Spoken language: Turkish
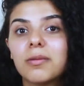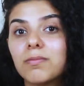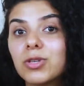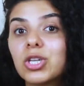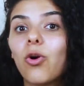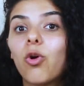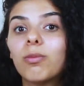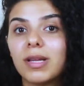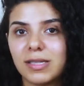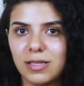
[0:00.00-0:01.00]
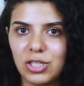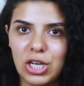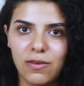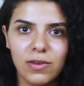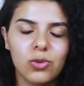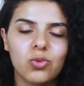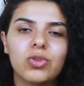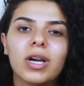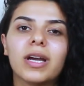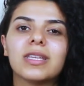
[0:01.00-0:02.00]
bir şey olmaz çevreye,
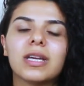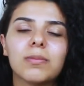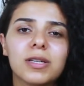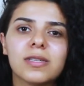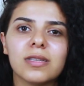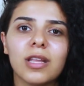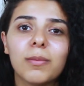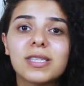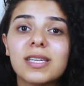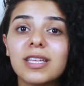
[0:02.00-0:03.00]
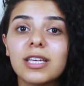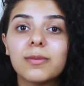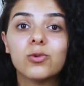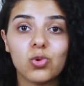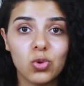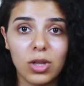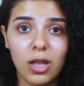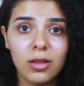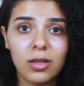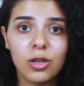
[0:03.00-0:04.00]
dünyaya diyebilirsin. Ama senin gibi
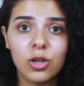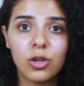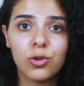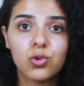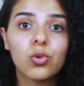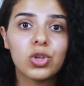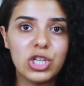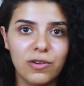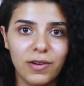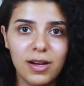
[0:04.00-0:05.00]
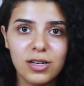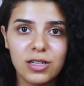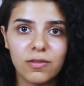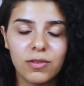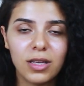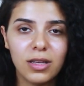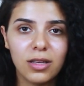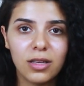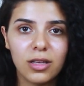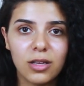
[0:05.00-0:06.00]
düşünen çok kişi var ve
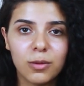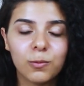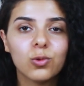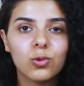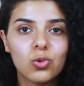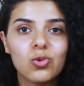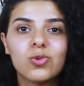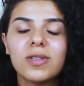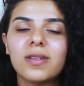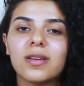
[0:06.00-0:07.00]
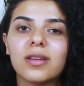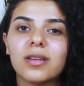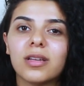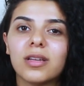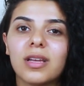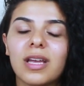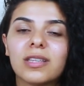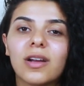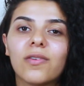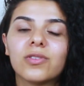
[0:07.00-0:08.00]
bunu düşünsene e,
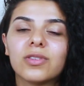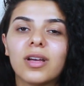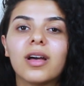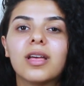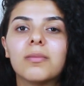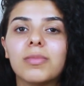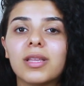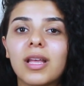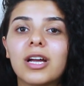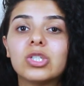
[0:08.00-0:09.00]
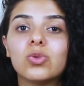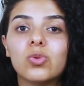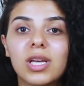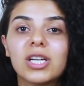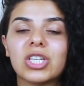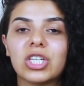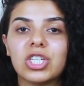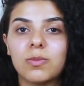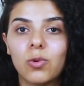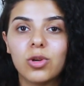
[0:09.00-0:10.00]
etrafında binlerce yüzlerce
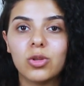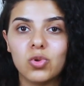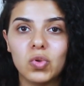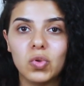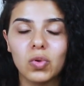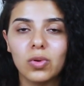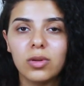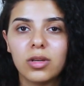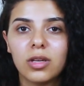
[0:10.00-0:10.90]
kişi böyle düşünüyor